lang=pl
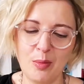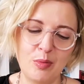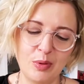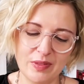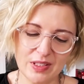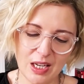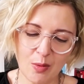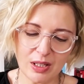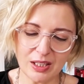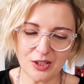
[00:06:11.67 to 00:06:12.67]
Ja bym
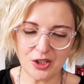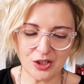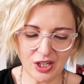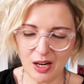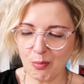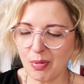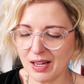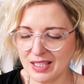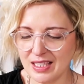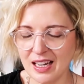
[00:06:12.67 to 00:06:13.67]
powiedziała też, że
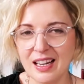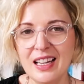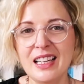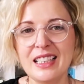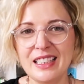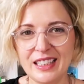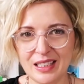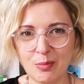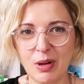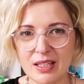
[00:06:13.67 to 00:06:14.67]
baśnie.
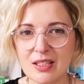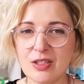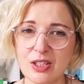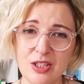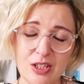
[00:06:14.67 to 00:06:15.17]
I bardzo się